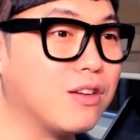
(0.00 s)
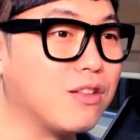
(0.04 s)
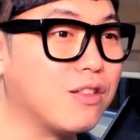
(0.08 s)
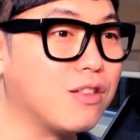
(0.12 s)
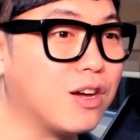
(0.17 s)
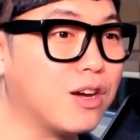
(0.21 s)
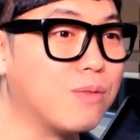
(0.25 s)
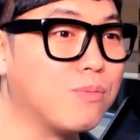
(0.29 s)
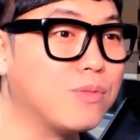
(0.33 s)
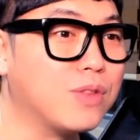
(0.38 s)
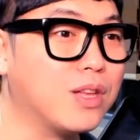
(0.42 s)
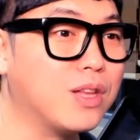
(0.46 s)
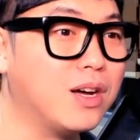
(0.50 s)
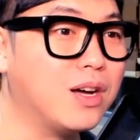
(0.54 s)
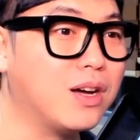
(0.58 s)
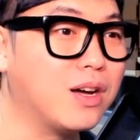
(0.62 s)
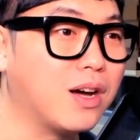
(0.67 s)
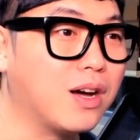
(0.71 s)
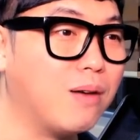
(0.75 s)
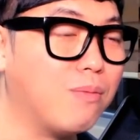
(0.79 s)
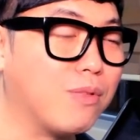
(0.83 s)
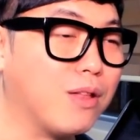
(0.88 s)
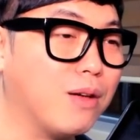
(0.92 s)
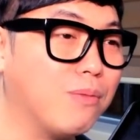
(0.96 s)
이상입니다.
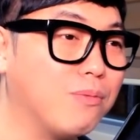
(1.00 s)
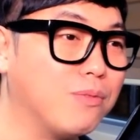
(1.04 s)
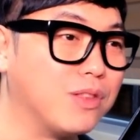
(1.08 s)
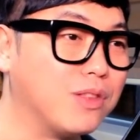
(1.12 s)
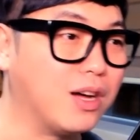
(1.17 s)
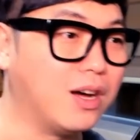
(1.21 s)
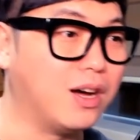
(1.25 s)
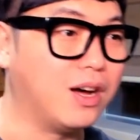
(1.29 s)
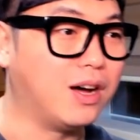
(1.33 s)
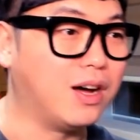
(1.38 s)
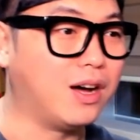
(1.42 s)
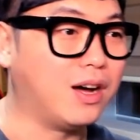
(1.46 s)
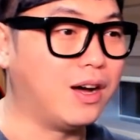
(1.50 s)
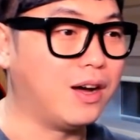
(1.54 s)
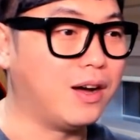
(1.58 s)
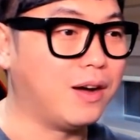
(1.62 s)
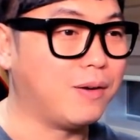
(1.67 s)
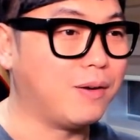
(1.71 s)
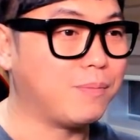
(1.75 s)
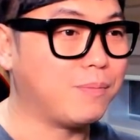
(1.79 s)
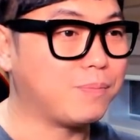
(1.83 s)
감사합니다.